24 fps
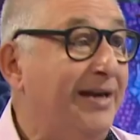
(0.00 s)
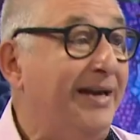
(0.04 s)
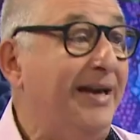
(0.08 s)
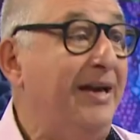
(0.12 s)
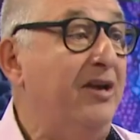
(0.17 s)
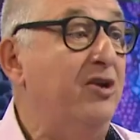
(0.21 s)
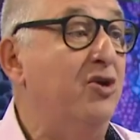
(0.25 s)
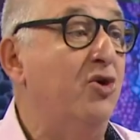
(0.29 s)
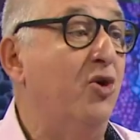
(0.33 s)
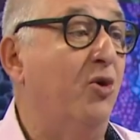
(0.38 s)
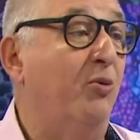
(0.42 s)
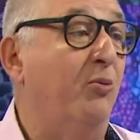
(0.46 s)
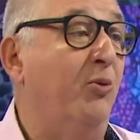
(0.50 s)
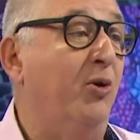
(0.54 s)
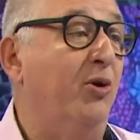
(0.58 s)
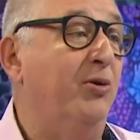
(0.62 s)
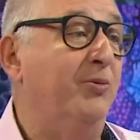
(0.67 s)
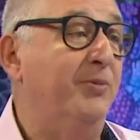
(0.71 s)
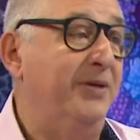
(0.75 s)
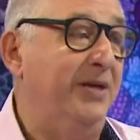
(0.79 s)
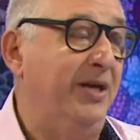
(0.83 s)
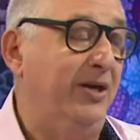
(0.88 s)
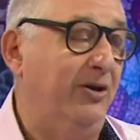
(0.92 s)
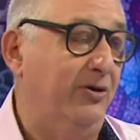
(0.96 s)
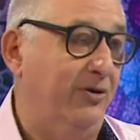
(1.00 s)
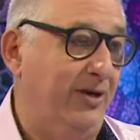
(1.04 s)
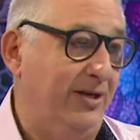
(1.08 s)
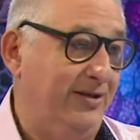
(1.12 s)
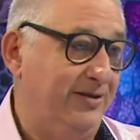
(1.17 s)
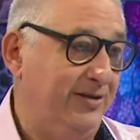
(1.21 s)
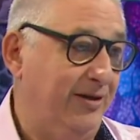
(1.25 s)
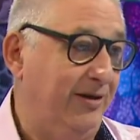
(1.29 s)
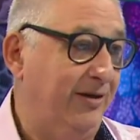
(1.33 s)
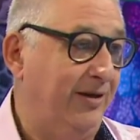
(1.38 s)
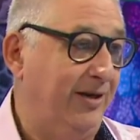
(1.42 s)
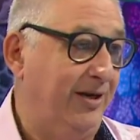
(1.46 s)
que no volvieron
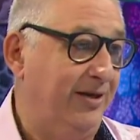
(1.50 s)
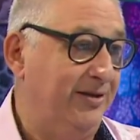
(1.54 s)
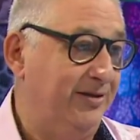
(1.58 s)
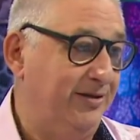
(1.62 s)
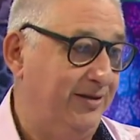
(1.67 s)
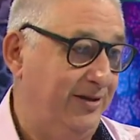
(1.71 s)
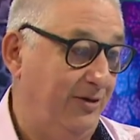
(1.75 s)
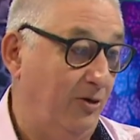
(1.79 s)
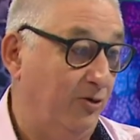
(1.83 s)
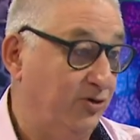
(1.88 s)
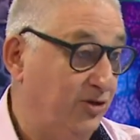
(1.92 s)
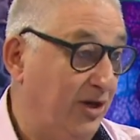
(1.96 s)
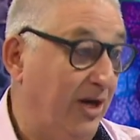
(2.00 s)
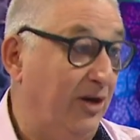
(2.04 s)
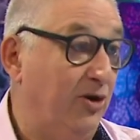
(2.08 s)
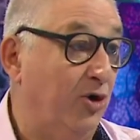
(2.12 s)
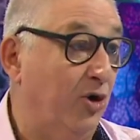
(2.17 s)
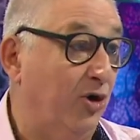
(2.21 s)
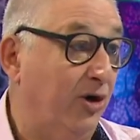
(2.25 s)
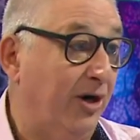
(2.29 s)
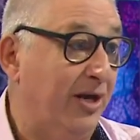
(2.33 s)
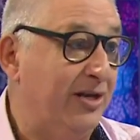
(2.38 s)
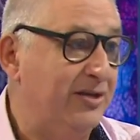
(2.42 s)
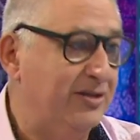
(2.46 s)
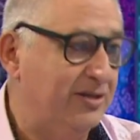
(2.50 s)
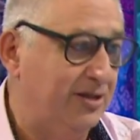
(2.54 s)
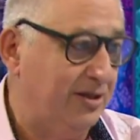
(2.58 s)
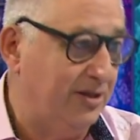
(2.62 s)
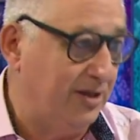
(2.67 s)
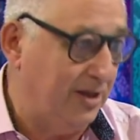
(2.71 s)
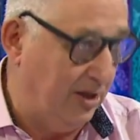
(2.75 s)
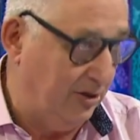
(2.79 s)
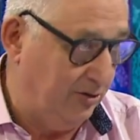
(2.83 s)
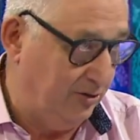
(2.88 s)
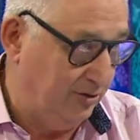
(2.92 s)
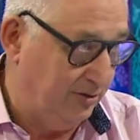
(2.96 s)
a ser o sea, no
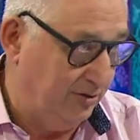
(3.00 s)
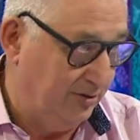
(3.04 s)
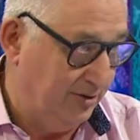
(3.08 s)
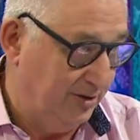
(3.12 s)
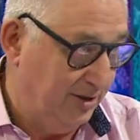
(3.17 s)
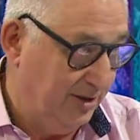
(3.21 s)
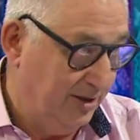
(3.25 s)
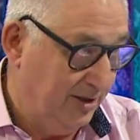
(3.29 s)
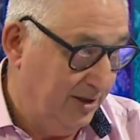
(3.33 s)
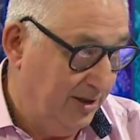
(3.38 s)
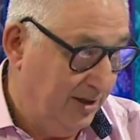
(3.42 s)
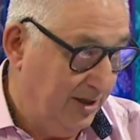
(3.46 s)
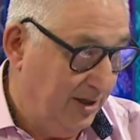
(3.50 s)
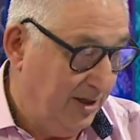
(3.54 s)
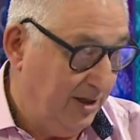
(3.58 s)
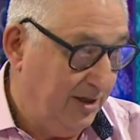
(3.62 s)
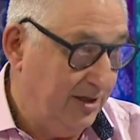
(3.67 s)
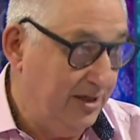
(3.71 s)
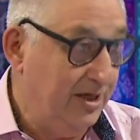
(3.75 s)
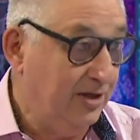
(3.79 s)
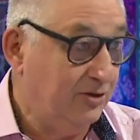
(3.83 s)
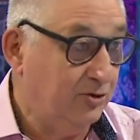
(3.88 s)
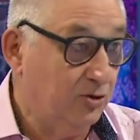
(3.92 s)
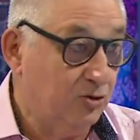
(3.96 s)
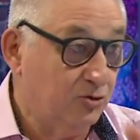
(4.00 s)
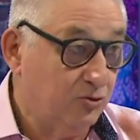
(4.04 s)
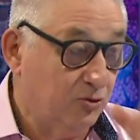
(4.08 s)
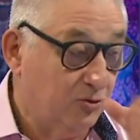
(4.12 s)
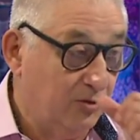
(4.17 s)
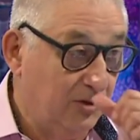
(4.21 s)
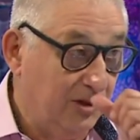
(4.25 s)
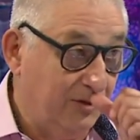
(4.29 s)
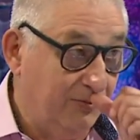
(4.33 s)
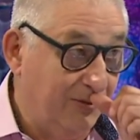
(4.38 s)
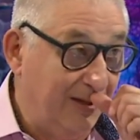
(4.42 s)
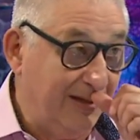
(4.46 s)
reincidieron. Y esto es
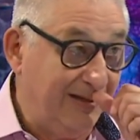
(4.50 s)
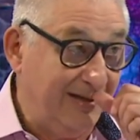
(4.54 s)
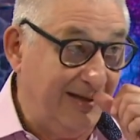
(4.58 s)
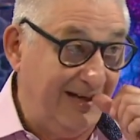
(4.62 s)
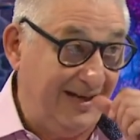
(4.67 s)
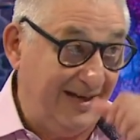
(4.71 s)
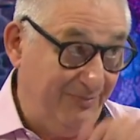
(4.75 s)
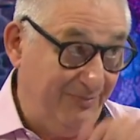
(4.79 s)
un nivel de